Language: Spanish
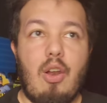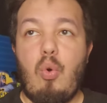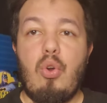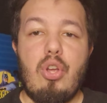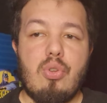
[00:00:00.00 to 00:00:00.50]
Lo
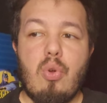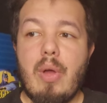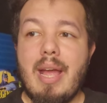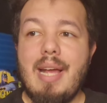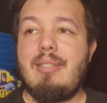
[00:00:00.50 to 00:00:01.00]
curioso
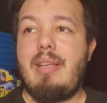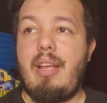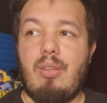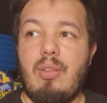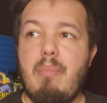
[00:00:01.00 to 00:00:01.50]
es que
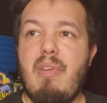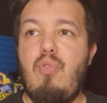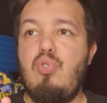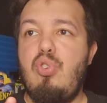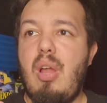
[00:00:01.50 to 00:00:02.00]
esto también
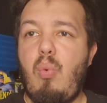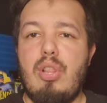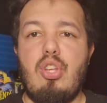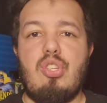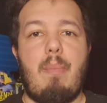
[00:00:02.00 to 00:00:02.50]
funciona
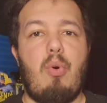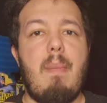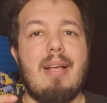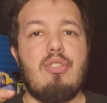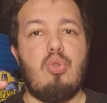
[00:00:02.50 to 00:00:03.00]
cuando se pone
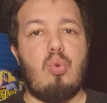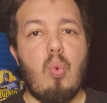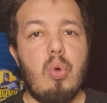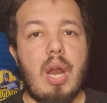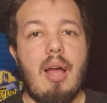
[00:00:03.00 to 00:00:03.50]
más
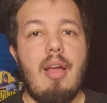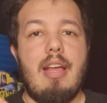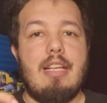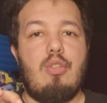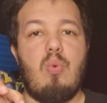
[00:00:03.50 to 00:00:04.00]
oscura
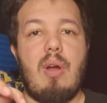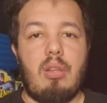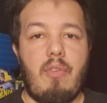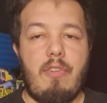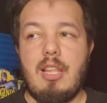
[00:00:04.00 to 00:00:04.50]
en su
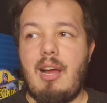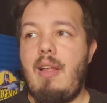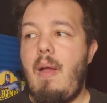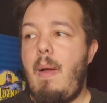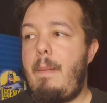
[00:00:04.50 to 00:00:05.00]
acto
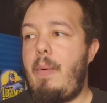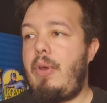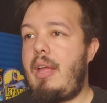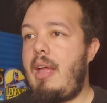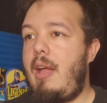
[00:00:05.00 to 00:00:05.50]
final
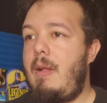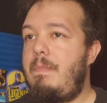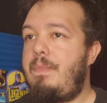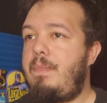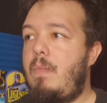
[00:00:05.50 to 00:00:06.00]
porque
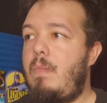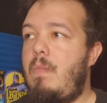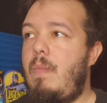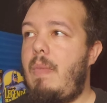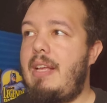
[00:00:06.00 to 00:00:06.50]

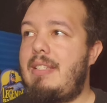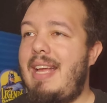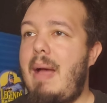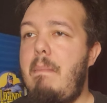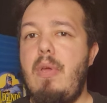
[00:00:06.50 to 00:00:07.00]

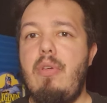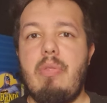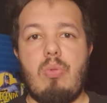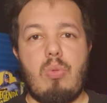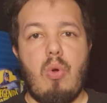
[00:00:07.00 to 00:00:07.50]
ese cambio
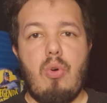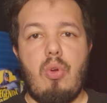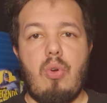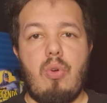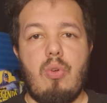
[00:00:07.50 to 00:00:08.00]
de
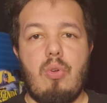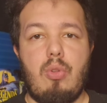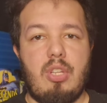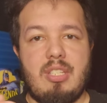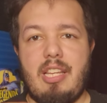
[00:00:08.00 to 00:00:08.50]
tono
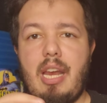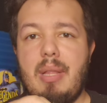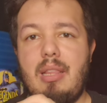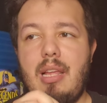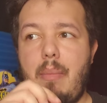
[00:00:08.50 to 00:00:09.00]
no
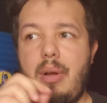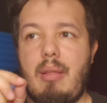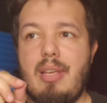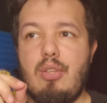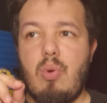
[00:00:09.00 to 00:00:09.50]
necesariamente la
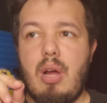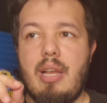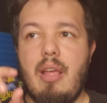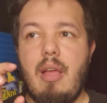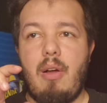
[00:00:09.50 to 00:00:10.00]
parte
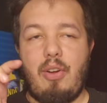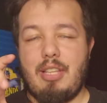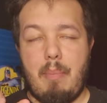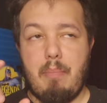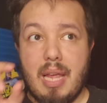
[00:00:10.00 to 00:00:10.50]
visual, aunque
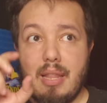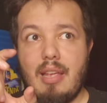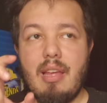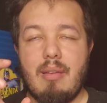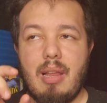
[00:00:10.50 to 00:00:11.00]
también
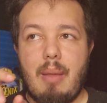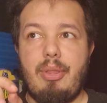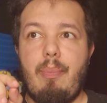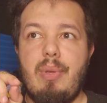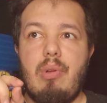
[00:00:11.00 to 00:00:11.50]
hay
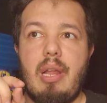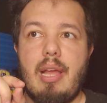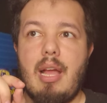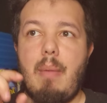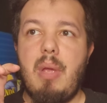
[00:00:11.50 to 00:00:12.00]
elementos visuales
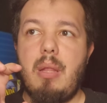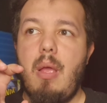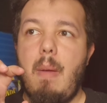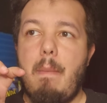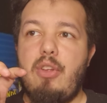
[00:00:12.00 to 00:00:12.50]
que cambian,
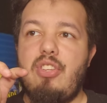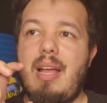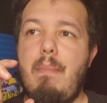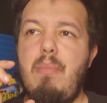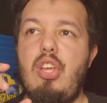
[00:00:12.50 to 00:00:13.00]
pero ese
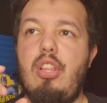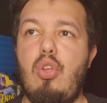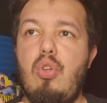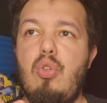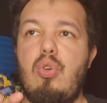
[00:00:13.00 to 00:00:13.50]
cambio de
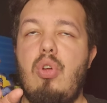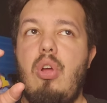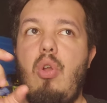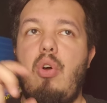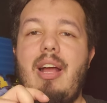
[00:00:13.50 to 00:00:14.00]
tono
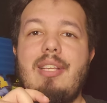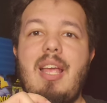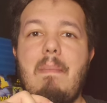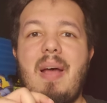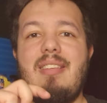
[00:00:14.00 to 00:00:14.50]
logra que
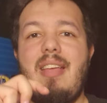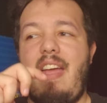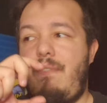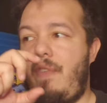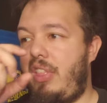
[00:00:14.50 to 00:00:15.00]
sea más
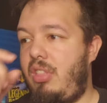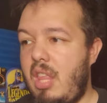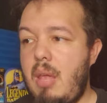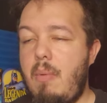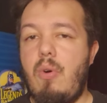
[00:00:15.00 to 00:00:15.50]

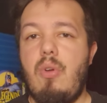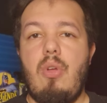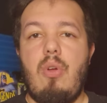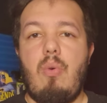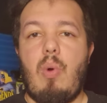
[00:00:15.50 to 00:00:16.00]
efectivo
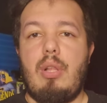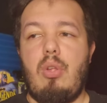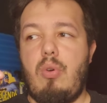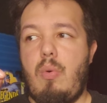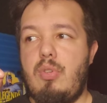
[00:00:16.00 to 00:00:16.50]

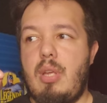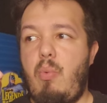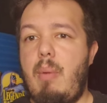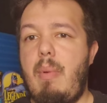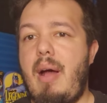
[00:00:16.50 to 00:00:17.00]
cuando se
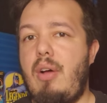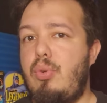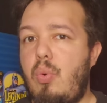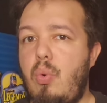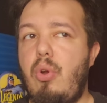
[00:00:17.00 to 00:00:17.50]
vuelve más
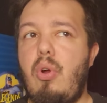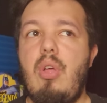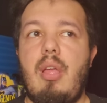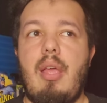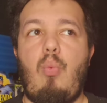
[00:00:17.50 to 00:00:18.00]
oscuro
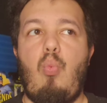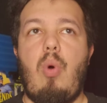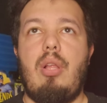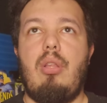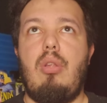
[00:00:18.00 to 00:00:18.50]
y
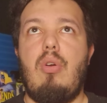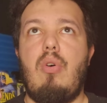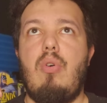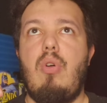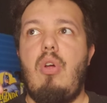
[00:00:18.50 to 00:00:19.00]

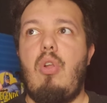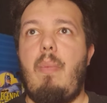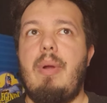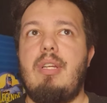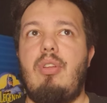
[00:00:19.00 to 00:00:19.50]
cuando los
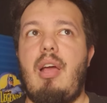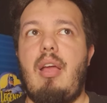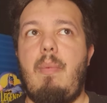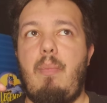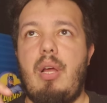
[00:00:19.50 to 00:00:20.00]

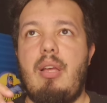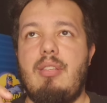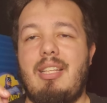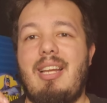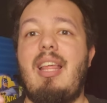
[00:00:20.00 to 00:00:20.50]
personajes pues
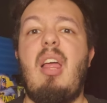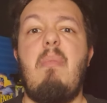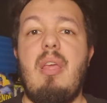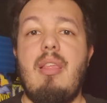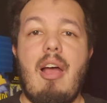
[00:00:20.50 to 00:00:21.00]
se trata de
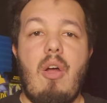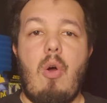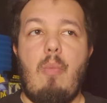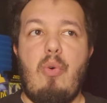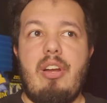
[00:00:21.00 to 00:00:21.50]
vida
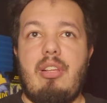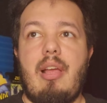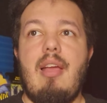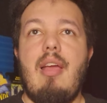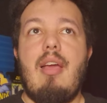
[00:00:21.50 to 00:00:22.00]
o
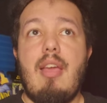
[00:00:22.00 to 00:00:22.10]
muerte.